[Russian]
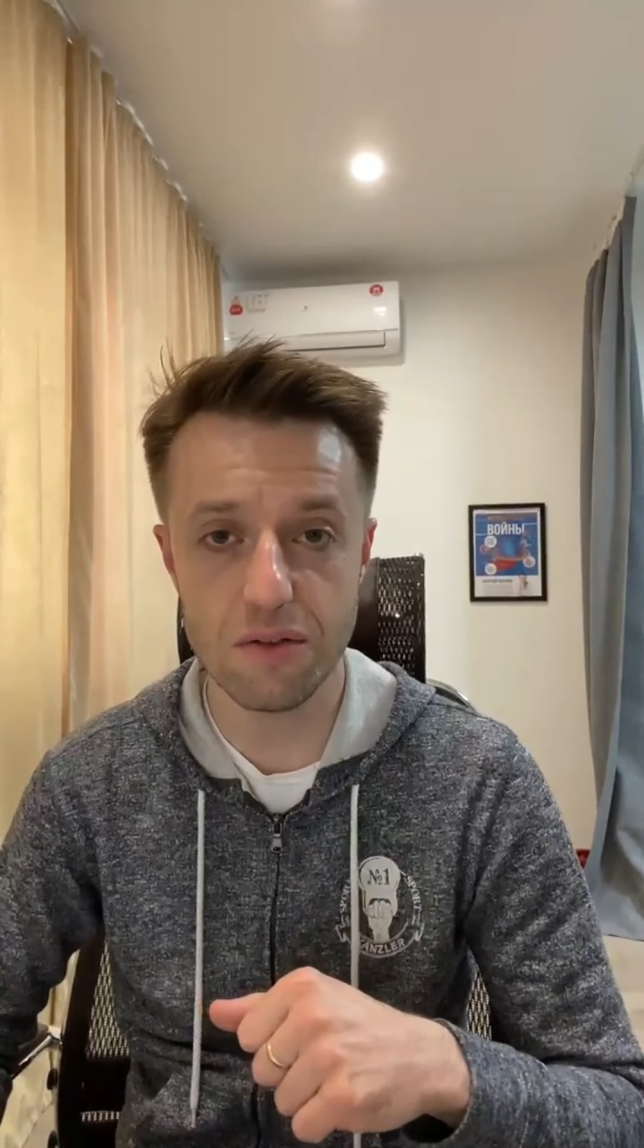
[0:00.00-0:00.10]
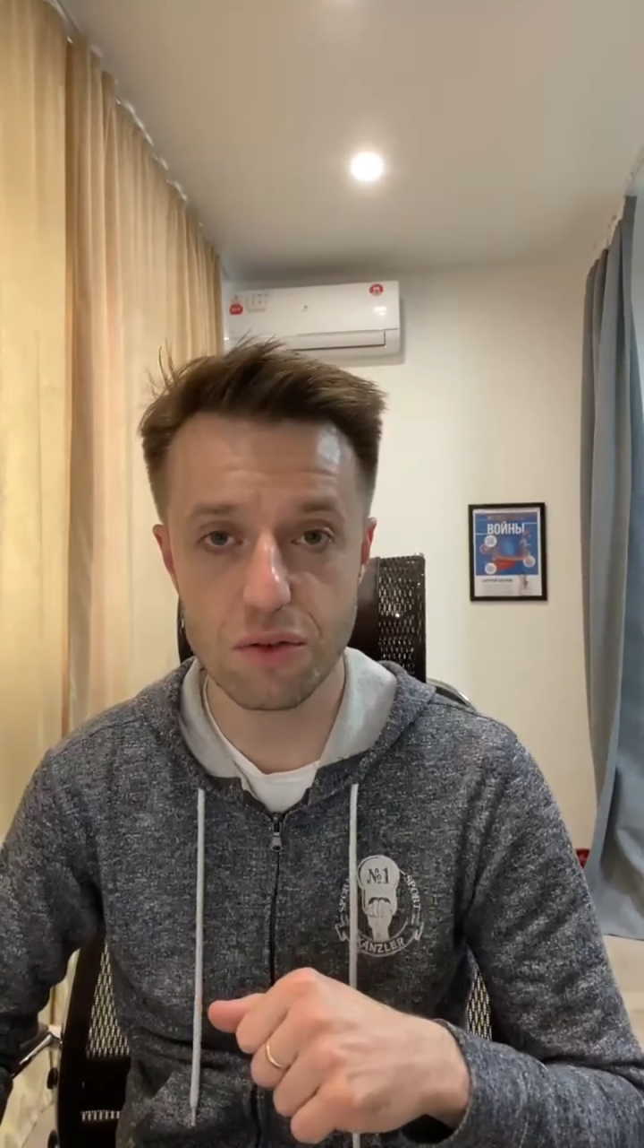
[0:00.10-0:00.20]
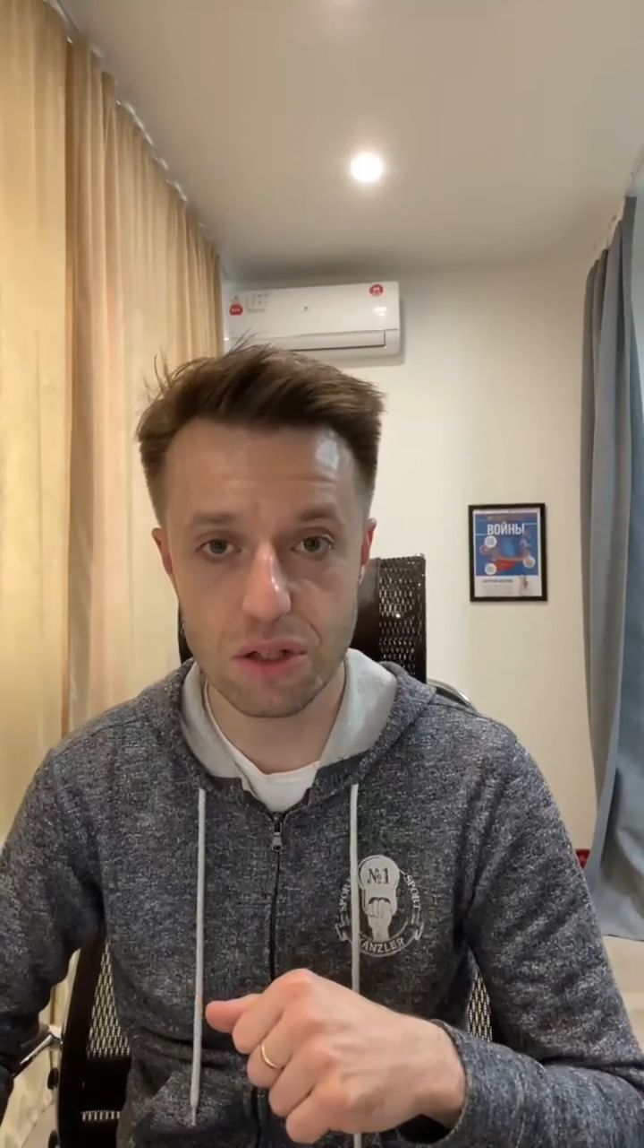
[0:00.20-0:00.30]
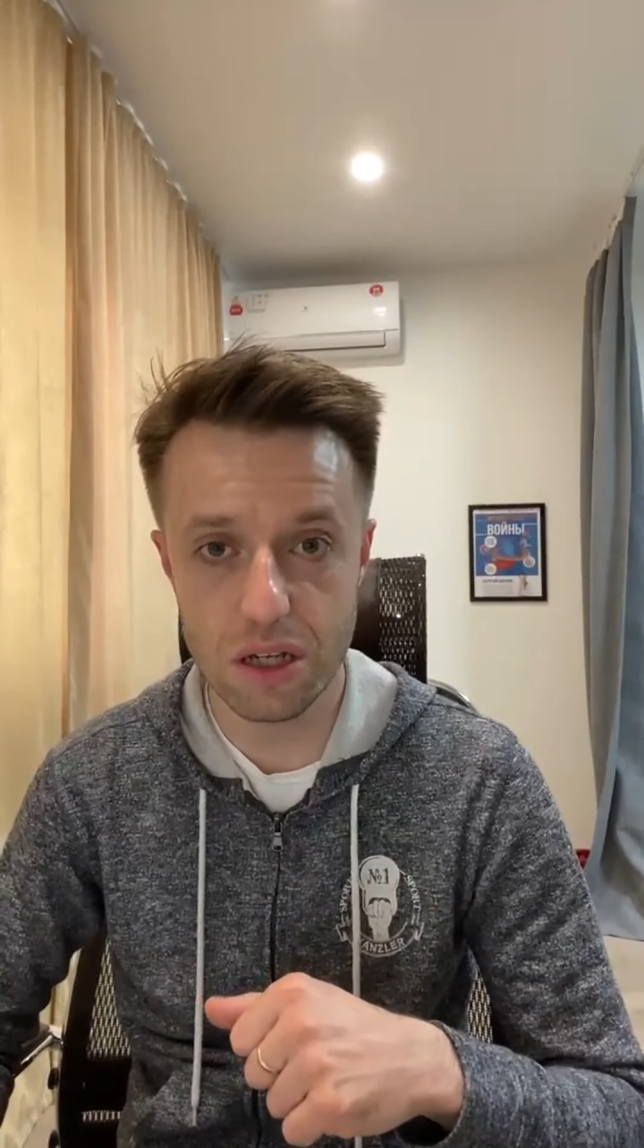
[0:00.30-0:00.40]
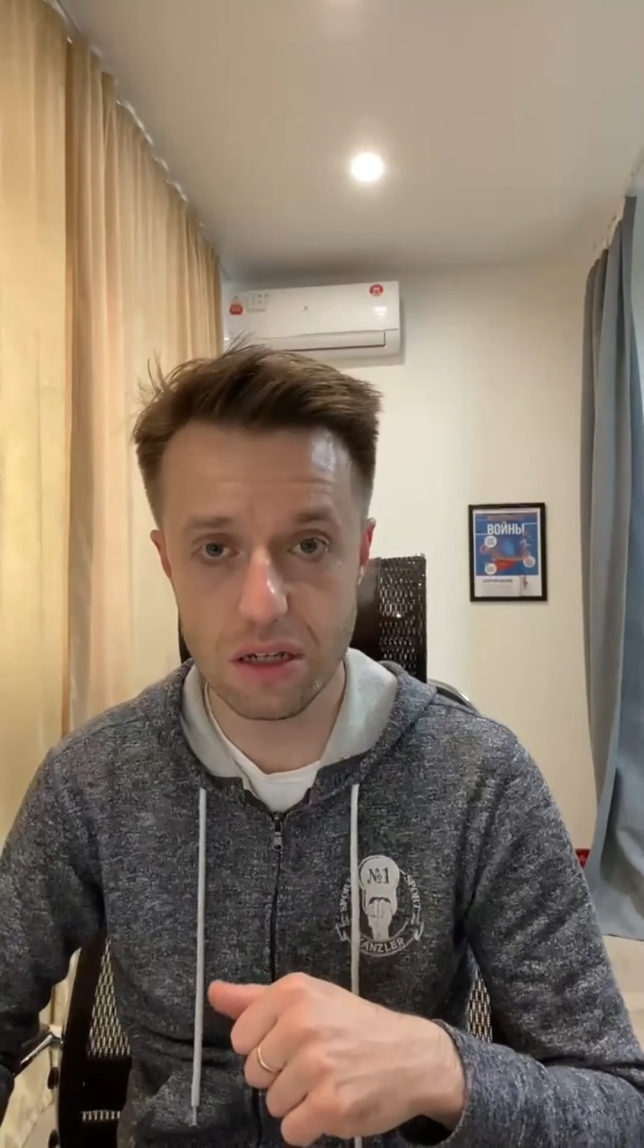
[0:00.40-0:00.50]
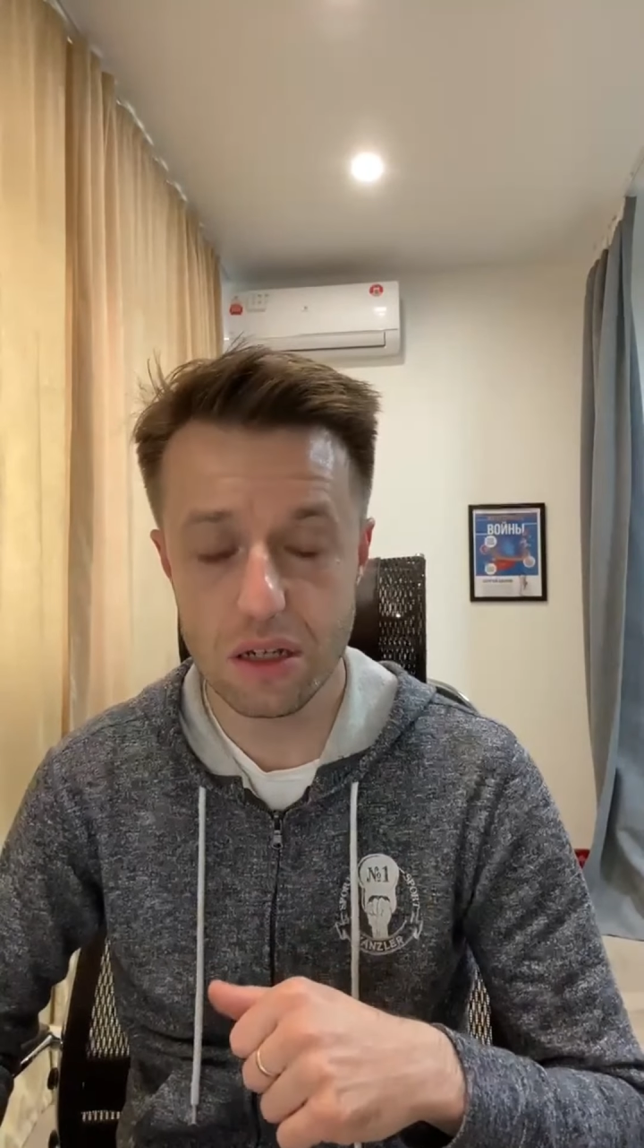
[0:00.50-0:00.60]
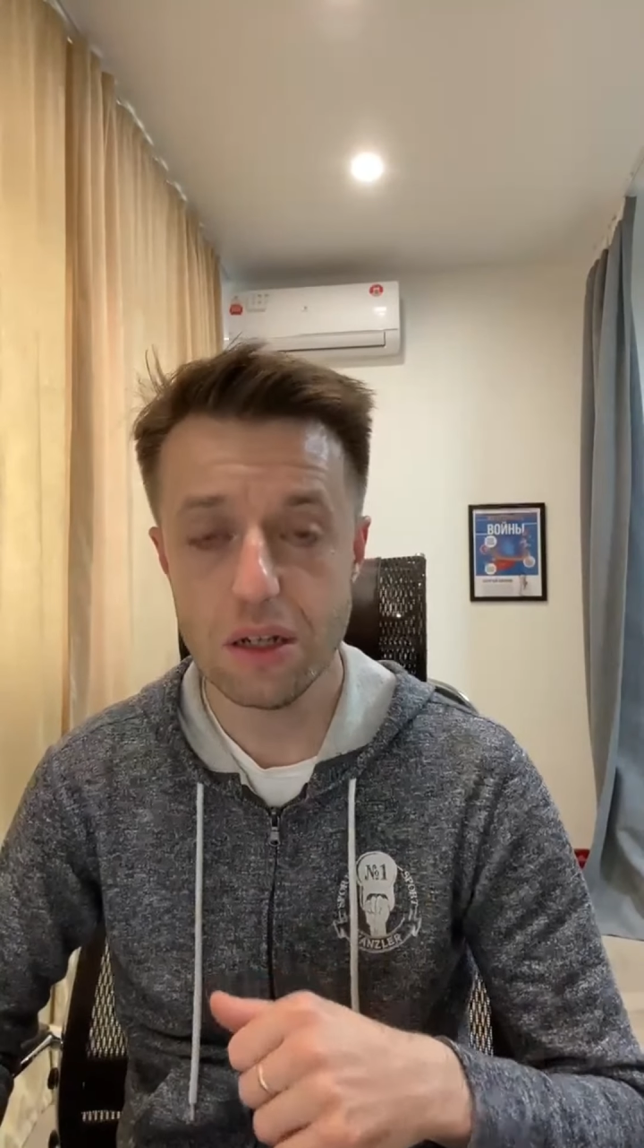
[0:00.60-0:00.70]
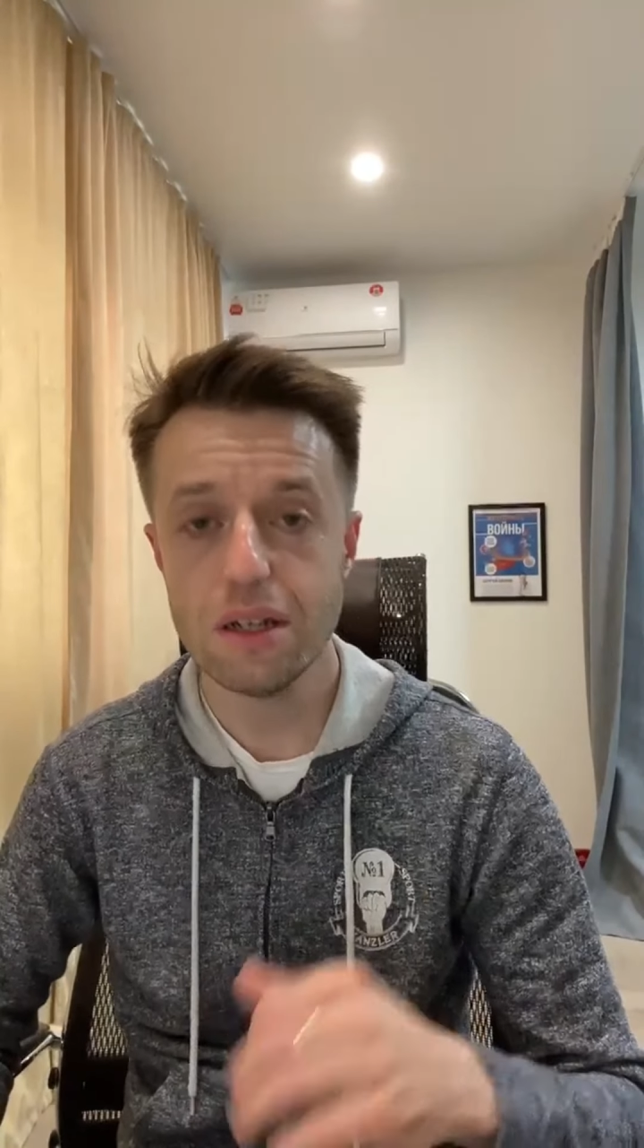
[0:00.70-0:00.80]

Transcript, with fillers: рефлюкс есть,